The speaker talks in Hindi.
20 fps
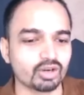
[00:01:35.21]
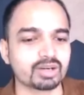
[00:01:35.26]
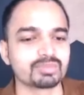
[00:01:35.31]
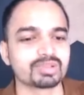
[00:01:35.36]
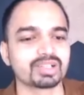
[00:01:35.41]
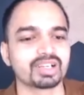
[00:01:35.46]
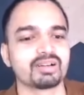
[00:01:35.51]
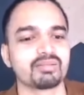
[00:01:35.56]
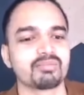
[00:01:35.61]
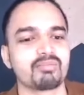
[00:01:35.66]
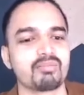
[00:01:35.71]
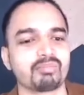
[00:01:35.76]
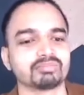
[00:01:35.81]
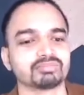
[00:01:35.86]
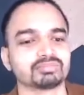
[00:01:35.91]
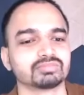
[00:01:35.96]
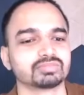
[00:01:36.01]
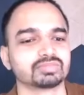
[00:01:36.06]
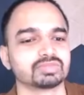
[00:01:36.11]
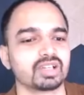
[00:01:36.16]
कम से कम
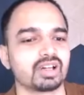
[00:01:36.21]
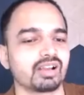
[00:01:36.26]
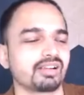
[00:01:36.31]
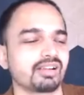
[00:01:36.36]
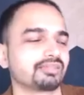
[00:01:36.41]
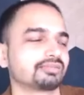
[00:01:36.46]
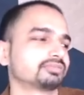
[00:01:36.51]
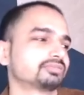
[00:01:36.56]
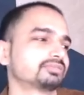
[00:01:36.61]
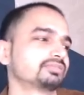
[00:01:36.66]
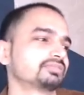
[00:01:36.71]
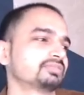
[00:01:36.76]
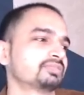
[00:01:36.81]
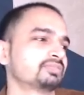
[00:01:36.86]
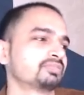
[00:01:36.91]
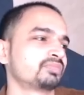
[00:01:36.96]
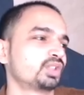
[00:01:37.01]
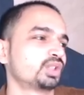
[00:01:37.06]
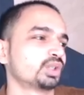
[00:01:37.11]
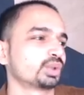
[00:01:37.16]

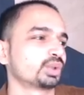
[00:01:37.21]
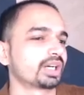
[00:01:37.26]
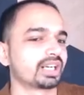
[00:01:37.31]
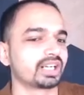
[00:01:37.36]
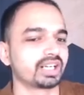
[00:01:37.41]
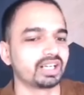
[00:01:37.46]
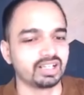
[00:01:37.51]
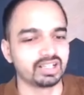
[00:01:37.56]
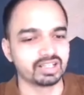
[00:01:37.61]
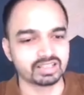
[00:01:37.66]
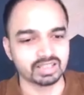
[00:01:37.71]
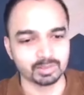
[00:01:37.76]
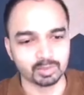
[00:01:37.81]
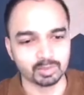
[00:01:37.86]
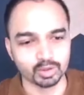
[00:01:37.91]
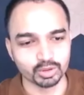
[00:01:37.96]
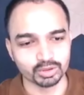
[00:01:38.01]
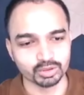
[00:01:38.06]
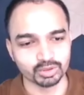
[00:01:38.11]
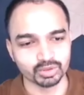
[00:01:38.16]
जोकर के लिए सब
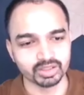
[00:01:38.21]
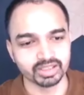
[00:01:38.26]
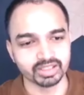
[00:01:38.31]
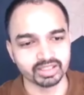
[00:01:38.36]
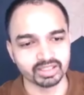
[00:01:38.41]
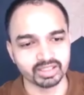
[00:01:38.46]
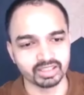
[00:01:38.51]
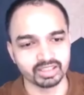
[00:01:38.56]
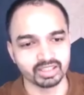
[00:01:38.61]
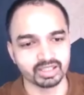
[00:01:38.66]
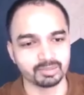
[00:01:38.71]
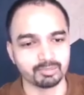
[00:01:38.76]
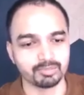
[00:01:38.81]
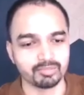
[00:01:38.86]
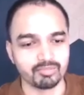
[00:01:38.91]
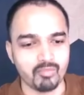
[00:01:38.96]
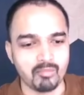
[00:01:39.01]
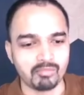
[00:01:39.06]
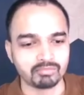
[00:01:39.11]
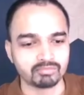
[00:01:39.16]
खुश होंगे कि अब
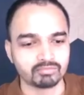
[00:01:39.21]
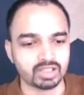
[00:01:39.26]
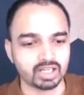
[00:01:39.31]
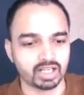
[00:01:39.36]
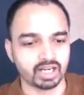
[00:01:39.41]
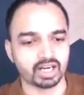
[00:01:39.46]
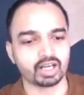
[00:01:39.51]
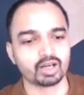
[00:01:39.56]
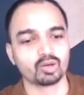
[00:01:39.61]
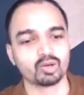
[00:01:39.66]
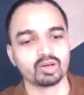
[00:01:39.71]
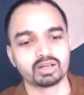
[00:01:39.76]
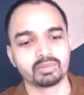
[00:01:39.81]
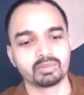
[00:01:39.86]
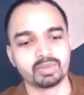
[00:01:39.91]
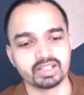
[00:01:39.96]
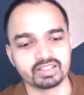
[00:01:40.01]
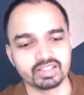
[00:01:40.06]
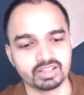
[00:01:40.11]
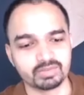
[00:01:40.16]
रेगुलर
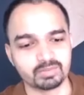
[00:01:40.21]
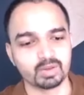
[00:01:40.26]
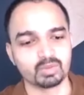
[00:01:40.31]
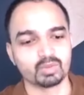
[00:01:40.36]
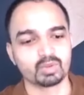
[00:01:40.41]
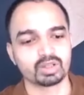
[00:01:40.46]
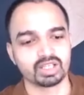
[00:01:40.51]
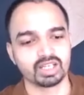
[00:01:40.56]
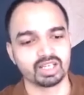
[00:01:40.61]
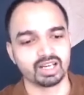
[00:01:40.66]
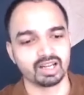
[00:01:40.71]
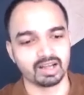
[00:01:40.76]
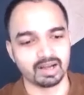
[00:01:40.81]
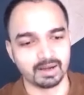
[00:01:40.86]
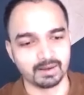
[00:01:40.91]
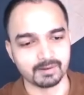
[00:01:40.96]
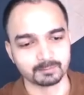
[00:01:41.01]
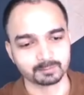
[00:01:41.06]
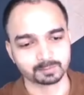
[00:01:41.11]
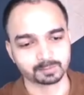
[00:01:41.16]
बेसिस पे वो
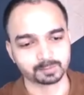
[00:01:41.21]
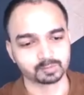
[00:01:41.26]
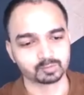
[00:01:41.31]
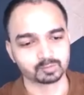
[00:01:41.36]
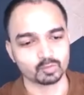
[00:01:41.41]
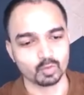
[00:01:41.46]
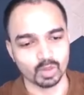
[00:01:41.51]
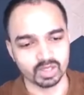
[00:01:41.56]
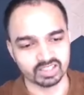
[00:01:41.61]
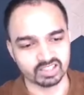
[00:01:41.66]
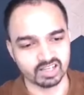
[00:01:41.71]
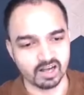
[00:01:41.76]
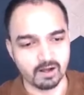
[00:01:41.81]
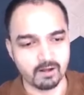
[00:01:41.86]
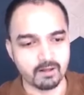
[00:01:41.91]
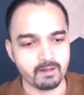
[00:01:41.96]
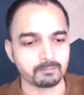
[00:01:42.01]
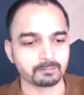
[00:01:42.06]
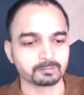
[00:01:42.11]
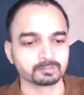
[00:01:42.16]
खेलेगा वैसा
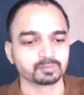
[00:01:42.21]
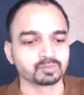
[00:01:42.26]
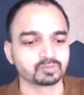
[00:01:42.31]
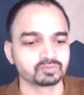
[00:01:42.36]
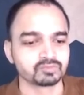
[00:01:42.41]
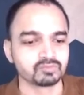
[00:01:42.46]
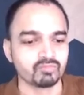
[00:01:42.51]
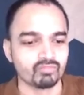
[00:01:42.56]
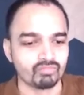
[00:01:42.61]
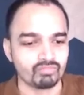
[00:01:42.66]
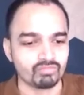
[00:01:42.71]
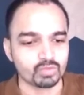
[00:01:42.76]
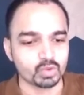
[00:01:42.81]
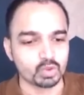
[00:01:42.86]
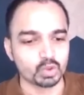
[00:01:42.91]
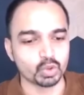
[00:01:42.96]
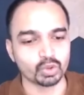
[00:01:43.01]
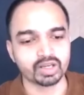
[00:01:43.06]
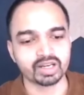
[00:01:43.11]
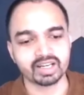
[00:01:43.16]

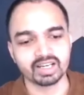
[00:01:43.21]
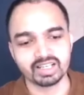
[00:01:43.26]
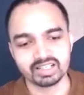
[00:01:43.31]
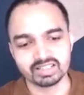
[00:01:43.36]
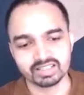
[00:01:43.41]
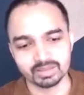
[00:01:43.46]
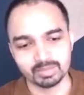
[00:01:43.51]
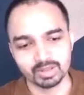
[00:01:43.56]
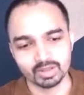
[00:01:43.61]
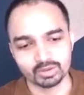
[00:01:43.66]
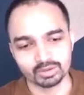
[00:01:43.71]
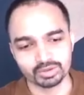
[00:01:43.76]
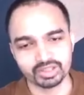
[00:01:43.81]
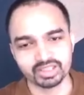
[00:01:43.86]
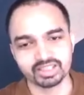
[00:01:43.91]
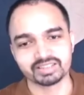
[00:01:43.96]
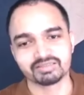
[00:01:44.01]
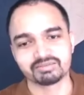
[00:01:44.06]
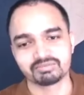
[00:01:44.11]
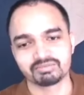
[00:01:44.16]
जोकर के लिए सभी खुश
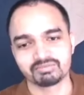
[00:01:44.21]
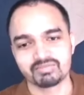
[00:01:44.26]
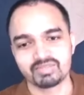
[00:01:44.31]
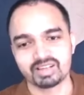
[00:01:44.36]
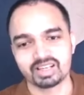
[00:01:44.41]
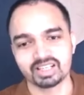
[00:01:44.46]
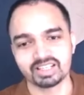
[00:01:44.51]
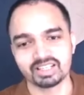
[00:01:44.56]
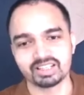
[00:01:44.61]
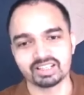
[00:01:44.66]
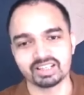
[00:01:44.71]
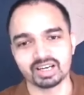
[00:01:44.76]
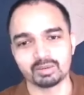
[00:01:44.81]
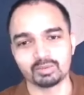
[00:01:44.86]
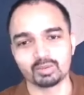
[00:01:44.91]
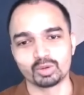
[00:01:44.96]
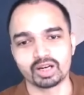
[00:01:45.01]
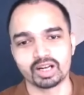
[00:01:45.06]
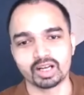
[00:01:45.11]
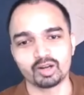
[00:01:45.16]
हैं कि अब
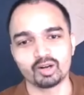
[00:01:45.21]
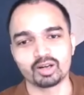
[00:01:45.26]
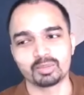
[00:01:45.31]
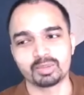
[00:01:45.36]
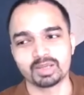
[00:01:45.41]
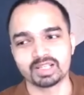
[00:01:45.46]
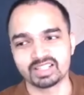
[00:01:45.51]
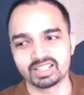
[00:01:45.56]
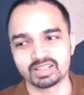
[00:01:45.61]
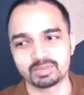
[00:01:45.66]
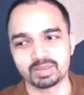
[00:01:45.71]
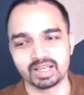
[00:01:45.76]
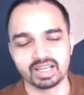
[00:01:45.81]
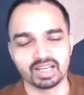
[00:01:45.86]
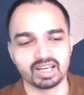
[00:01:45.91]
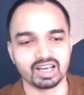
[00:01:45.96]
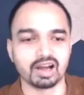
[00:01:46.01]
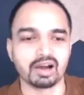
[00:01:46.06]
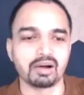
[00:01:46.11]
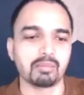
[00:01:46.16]
वो रेगुलर बेसिस पे
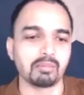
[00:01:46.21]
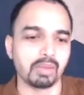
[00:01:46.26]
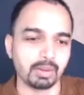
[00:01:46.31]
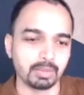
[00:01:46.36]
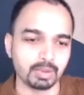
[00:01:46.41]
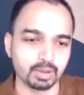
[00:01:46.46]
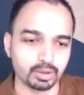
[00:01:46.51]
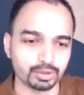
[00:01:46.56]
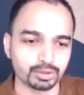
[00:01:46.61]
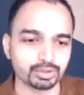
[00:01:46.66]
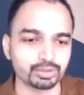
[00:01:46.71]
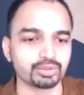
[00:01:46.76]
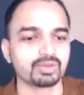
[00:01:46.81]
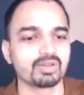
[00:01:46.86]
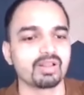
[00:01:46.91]
खेलेगा मैं भी खुश हूं